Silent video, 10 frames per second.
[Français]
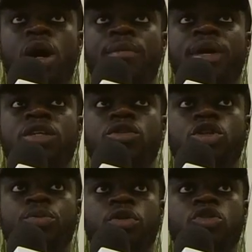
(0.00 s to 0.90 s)
à Metz,
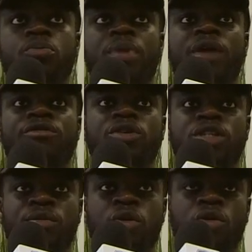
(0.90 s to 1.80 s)
je pense pas
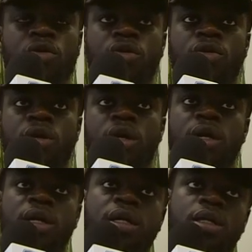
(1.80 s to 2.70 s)
forcément que
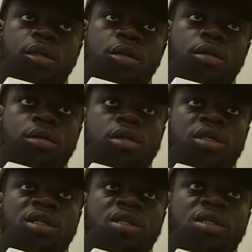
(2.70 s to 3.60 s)
ne
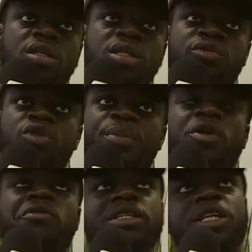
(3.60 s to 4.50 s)
il voulait pas
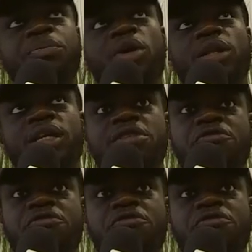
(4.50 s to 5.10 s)
ouvrir cette porte assez